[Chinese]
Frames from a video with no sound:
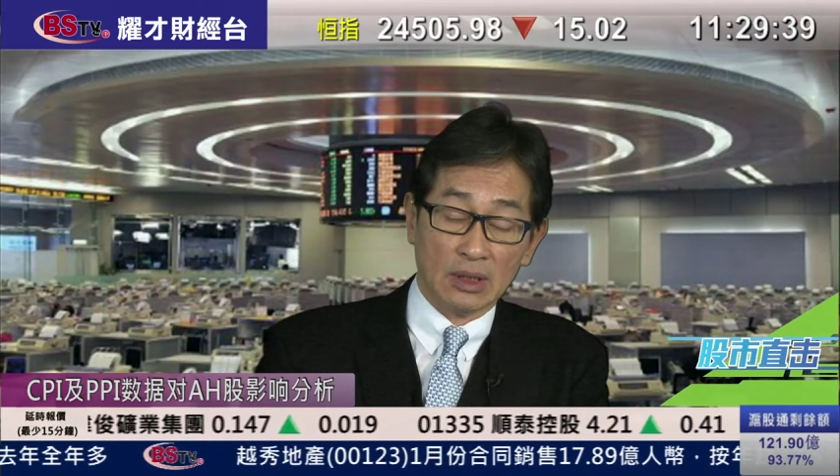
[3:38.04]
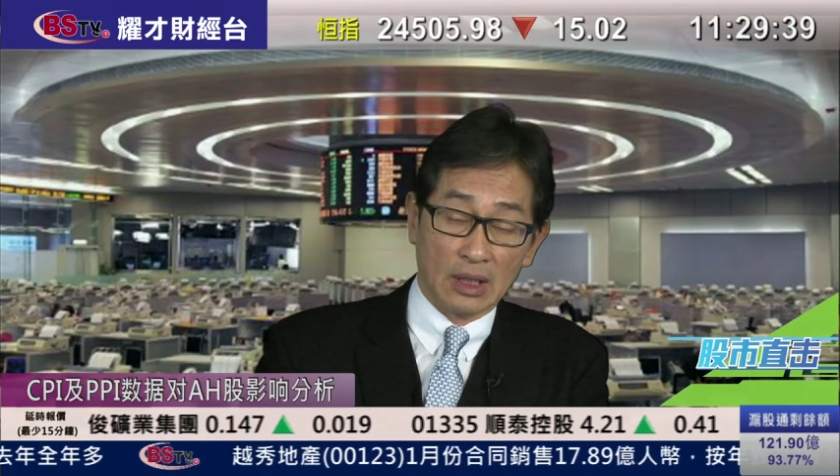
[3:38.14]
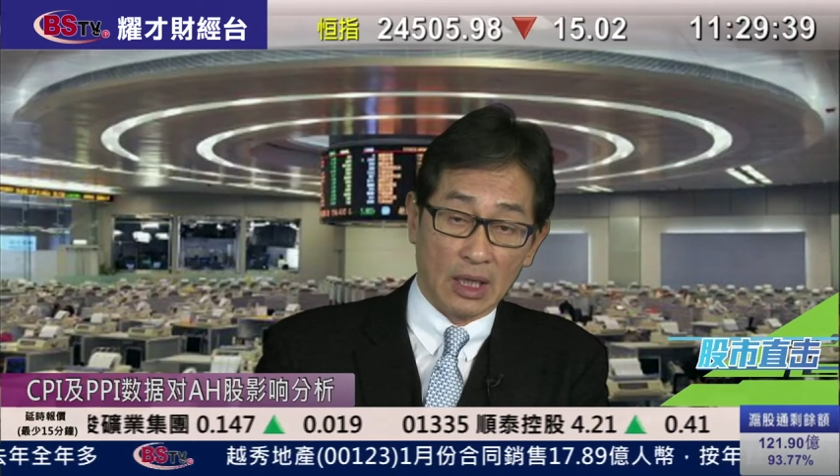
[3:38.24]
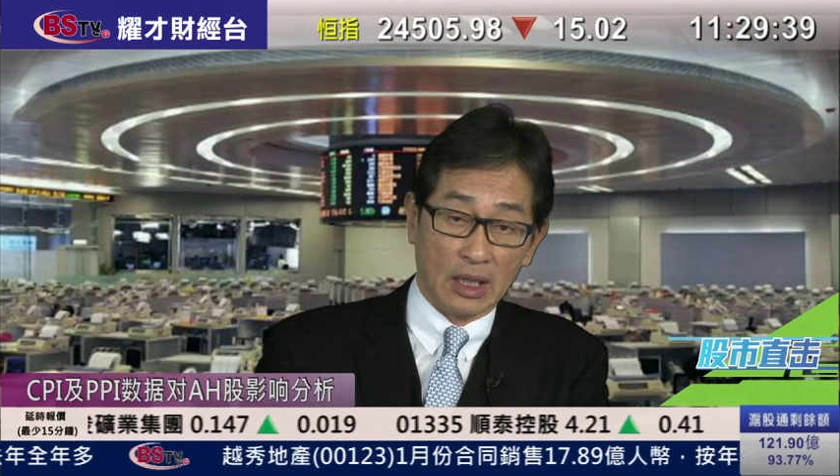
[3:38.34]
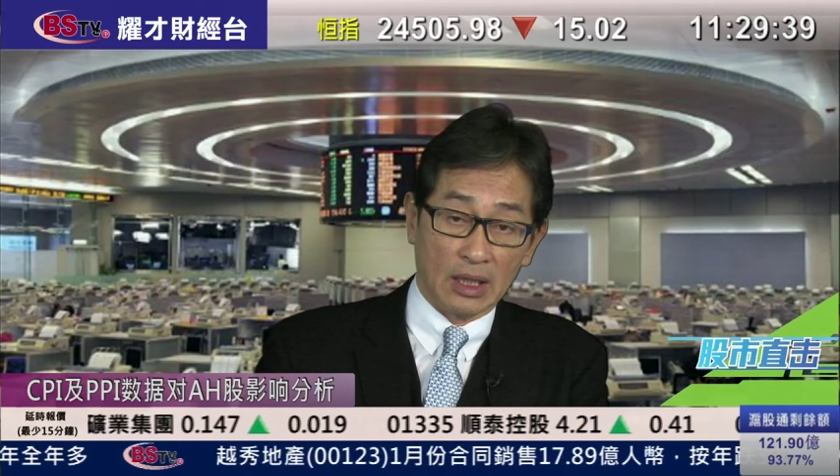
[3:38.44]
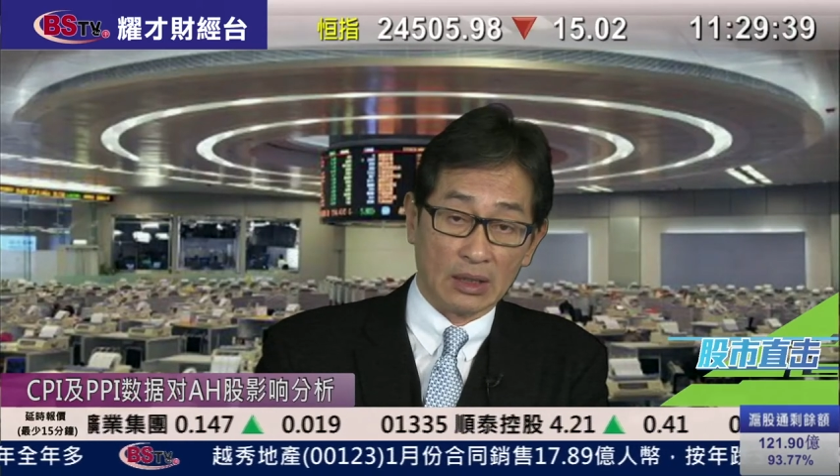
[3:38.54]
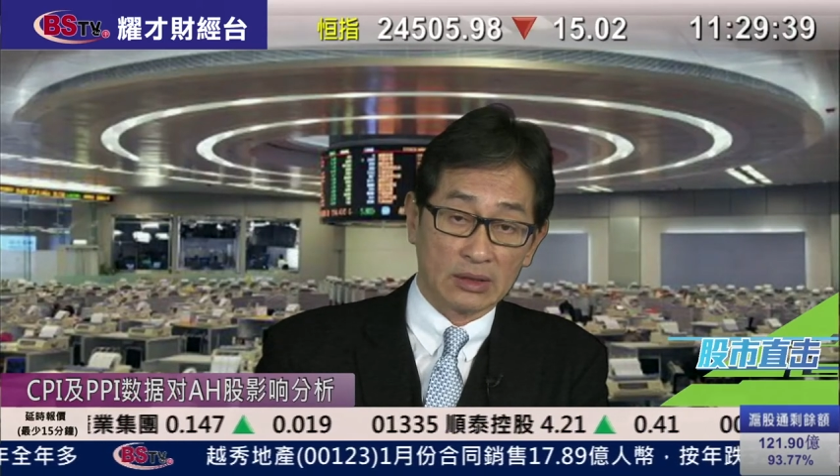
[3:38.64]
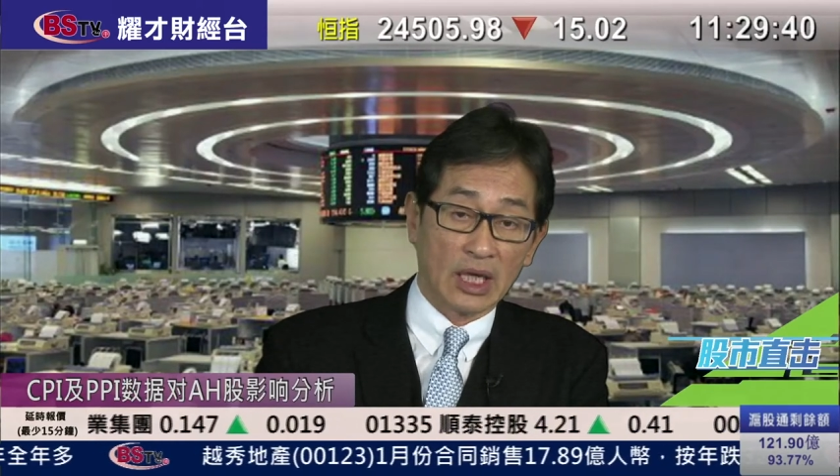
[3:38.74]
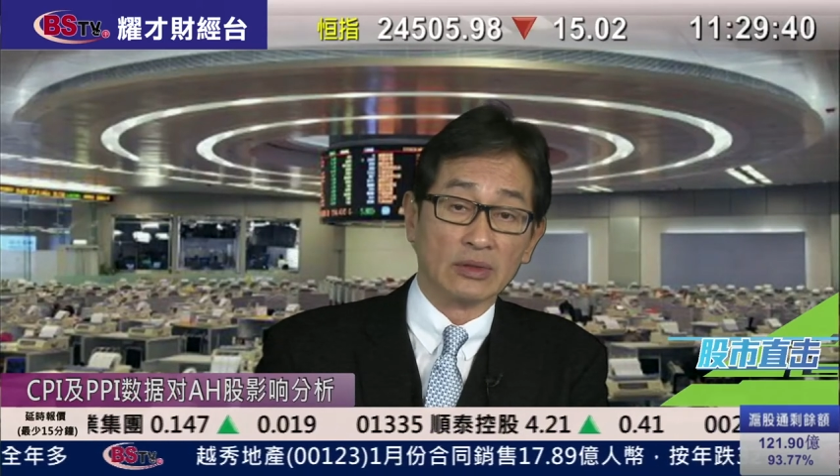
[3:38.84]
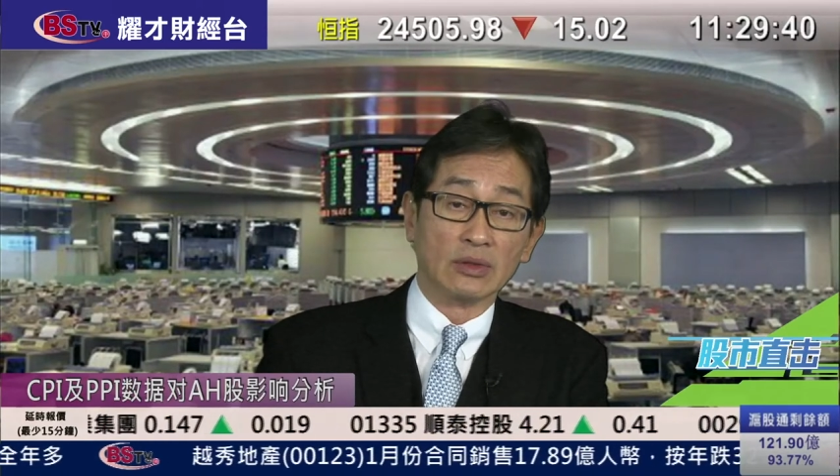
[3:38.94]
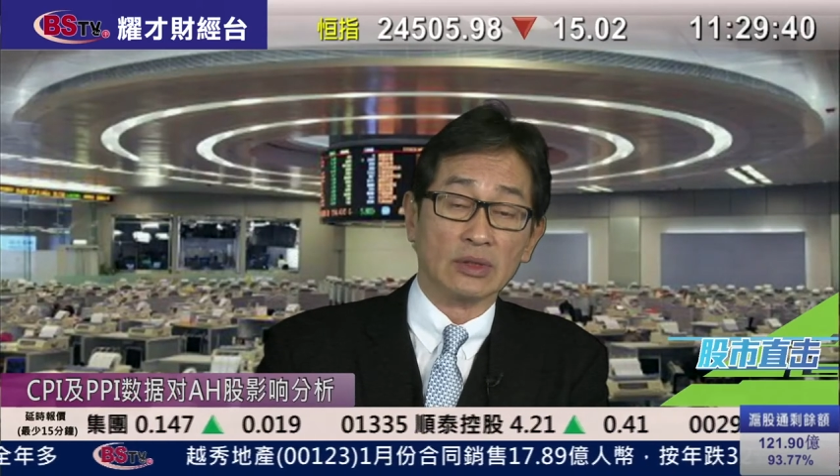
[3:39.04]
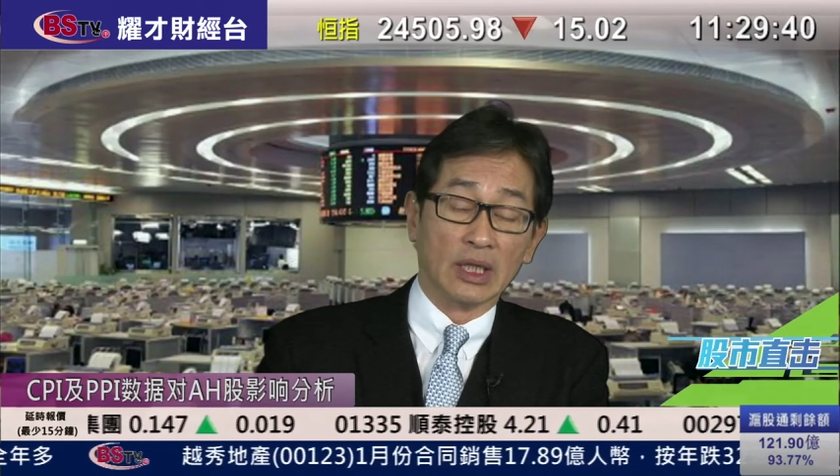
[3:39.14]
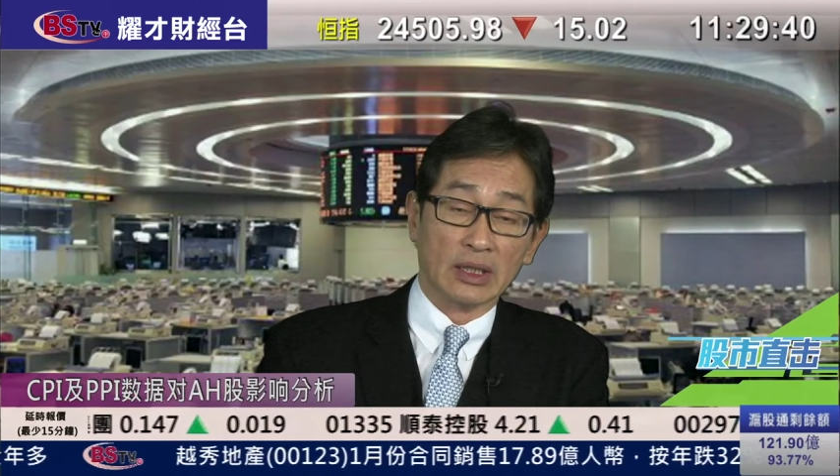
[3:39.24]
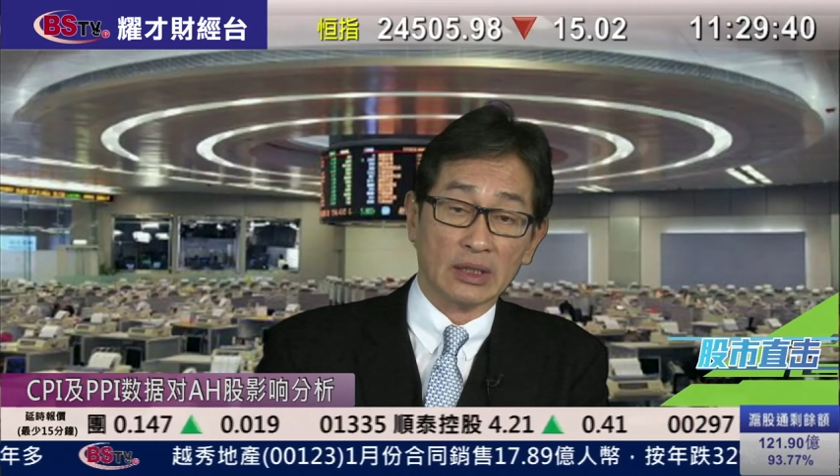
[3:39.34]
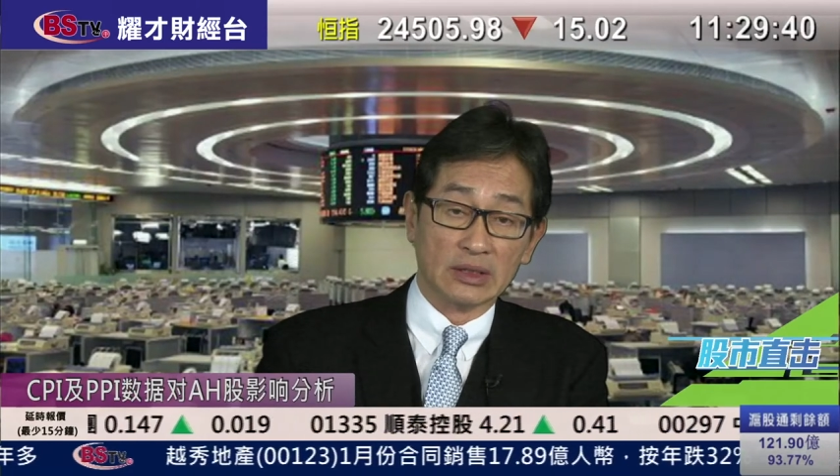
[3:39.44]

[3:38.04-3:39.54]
啊，带动那个